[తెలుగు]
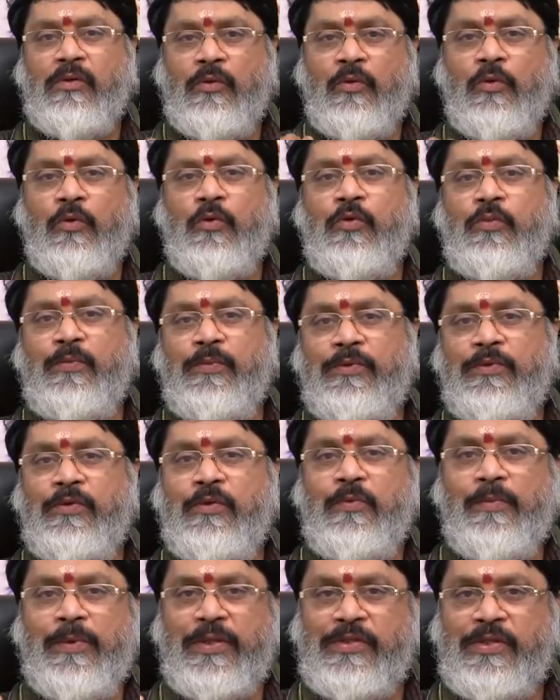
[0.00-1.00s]
గురుడు
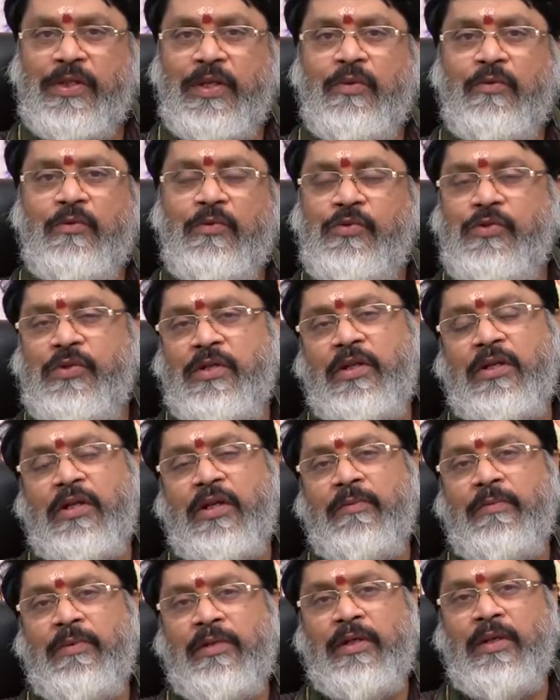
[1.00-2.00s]
బుధుడు ప్లస్ శని కూర్చున్నా
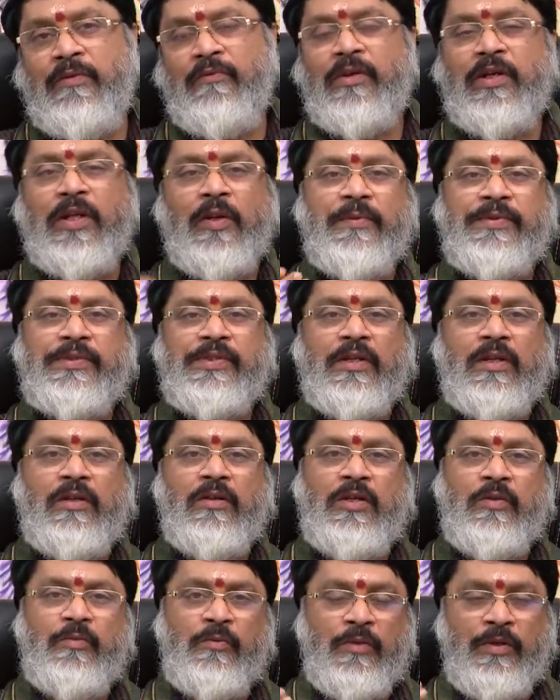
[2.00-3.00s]
కాబట్టి విక్రమ
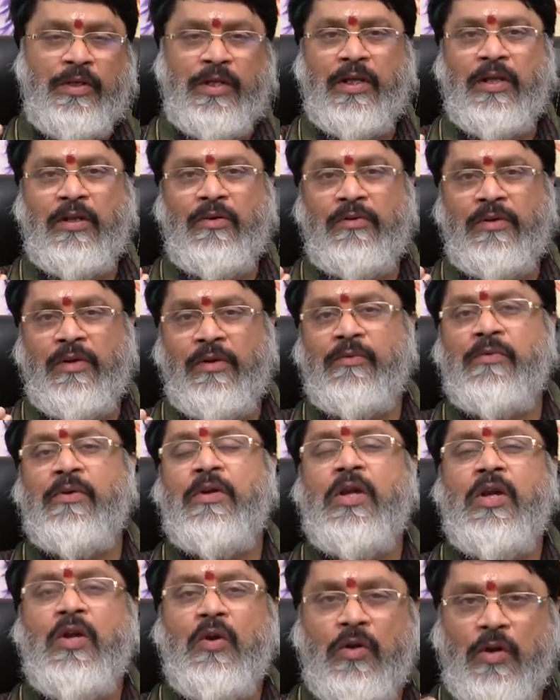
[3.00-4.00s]
స్థానంలో ఈ మూడు గ్రహాలు ఉండడం
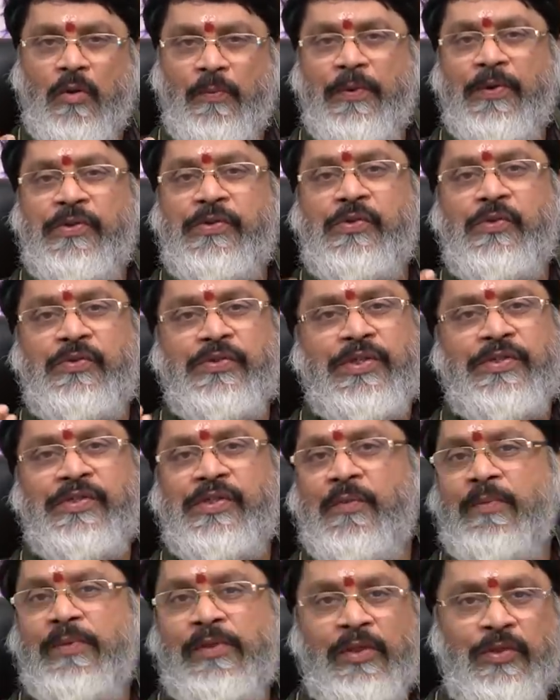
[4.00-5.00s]
ఒక పాజిటివ్
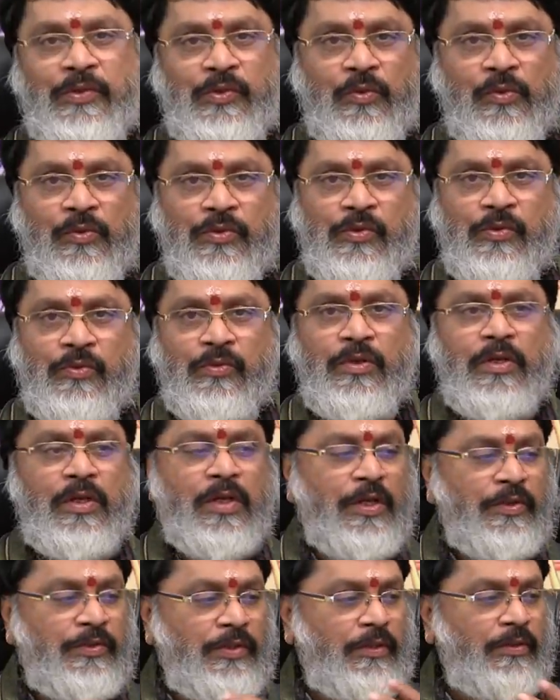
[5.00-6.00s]
సెన్స్గా మనం తీసుకోవచ్చు
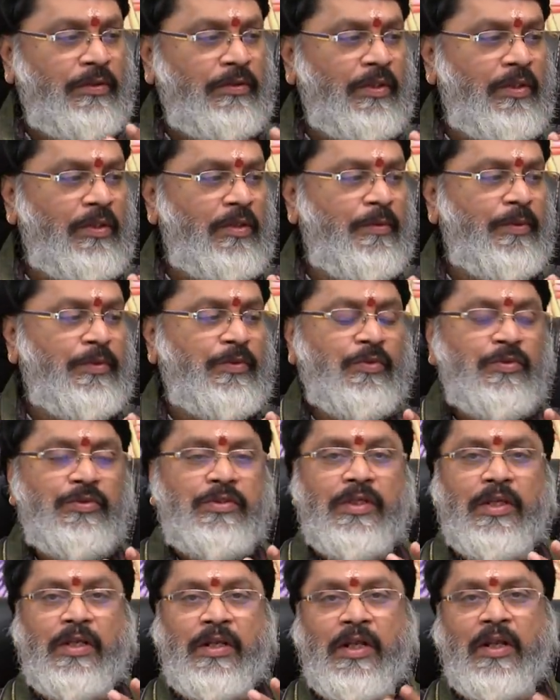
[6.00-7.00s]
చతుర్థంలో మనం
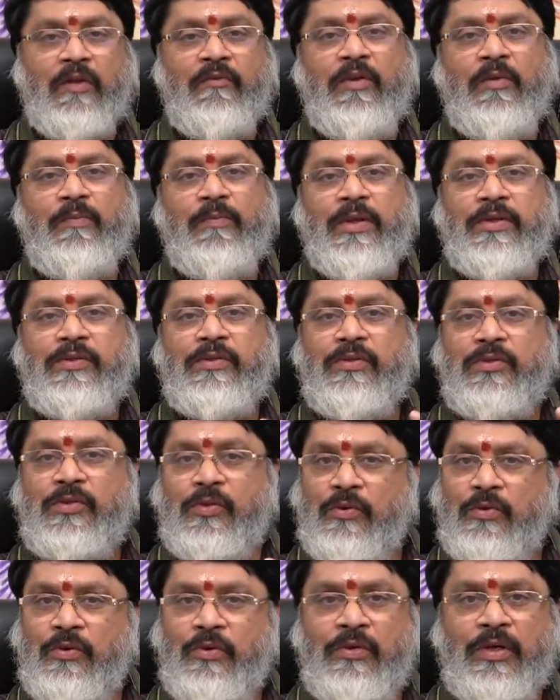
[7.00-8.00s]
చూస్తే రవి ప్లస్
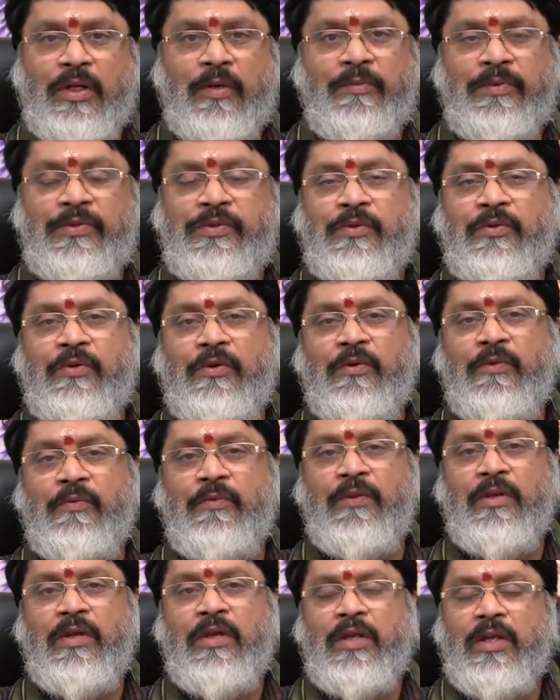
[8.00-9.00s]
శుక్రుడు కనిపిస్తున్నాడు
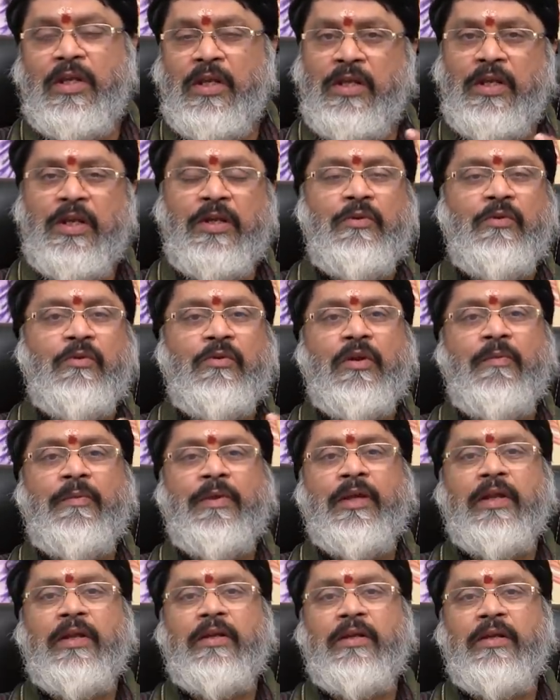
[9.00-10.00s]
ఈ రెండు కూడా
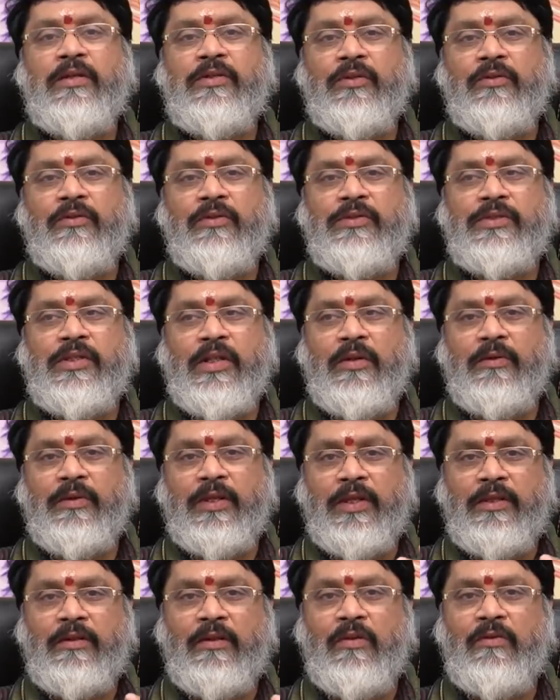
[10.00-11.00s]
మనకి ఏంటంటే చతుర్థస్థానం
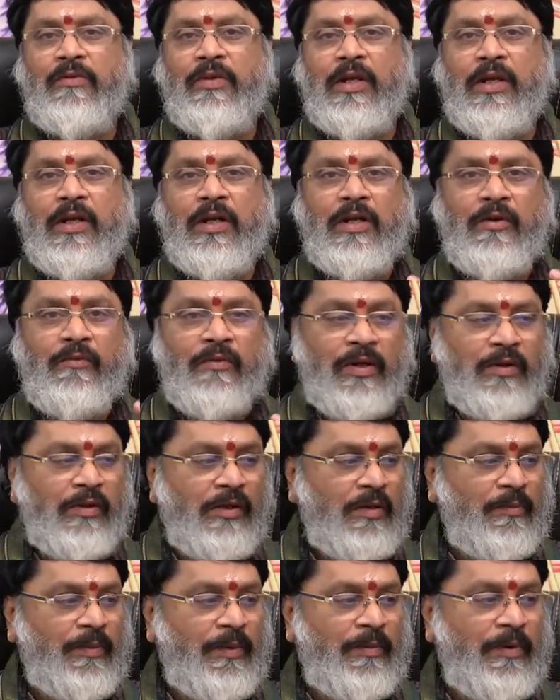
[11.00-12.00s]
కేంద్రం ఉన్నాయి కాబట్టి వాటి
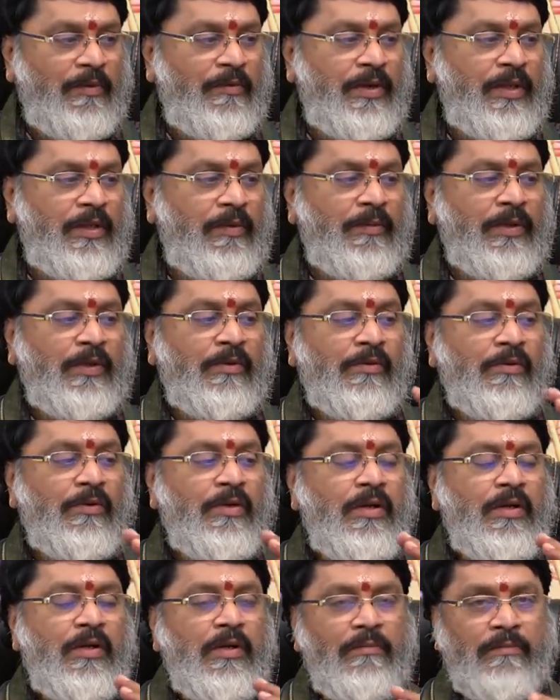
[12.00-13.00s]
యొక్క ప్రభావం అనేది మనకు
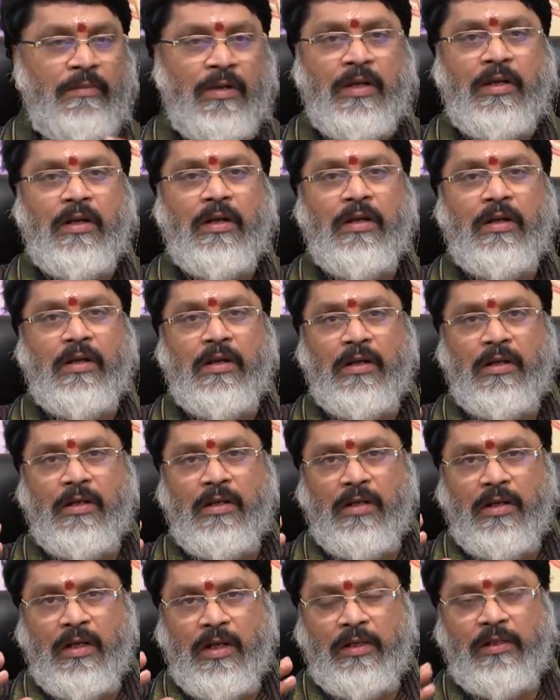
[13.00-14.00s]
బాగా
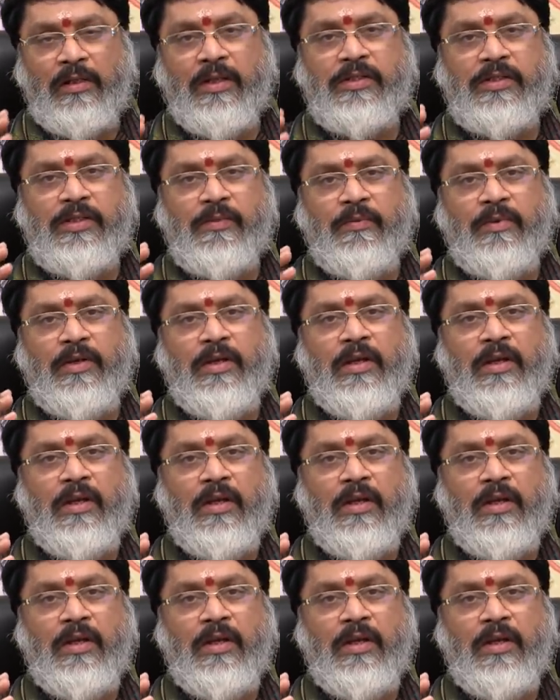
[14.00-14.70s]
అర్ధాష్టమి